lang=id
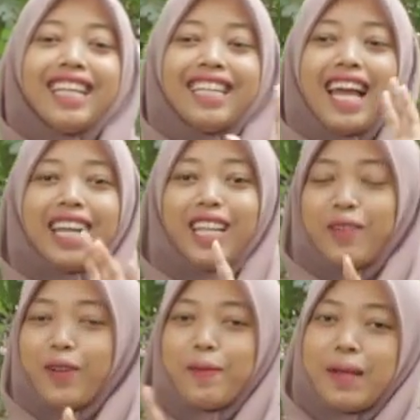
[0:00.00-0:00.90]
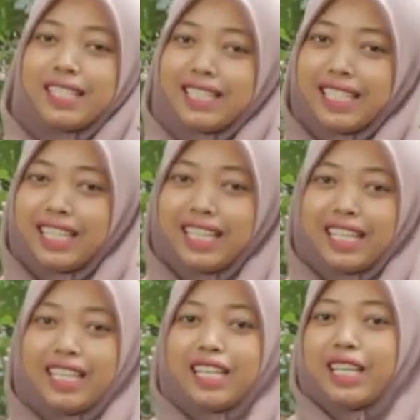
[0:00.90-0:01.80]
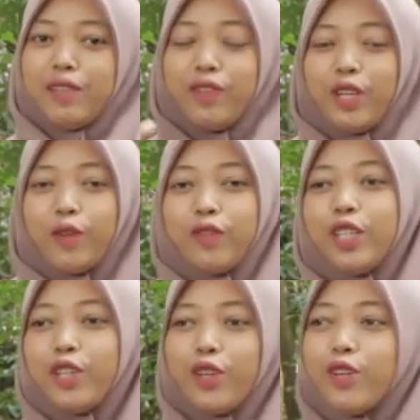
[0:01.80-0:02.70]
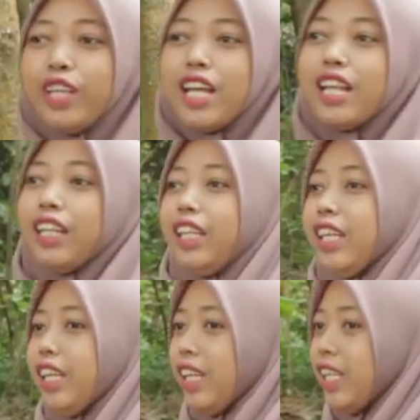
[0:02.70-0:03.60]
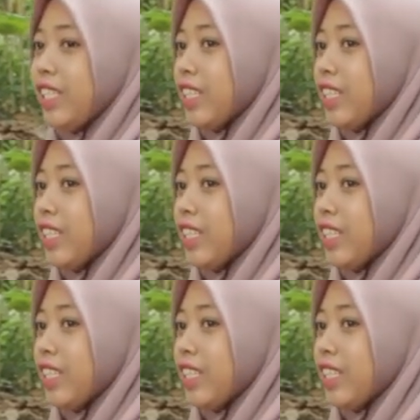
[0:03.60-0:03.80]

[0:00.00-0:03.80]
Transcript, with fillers: Dan informasi di video-video dari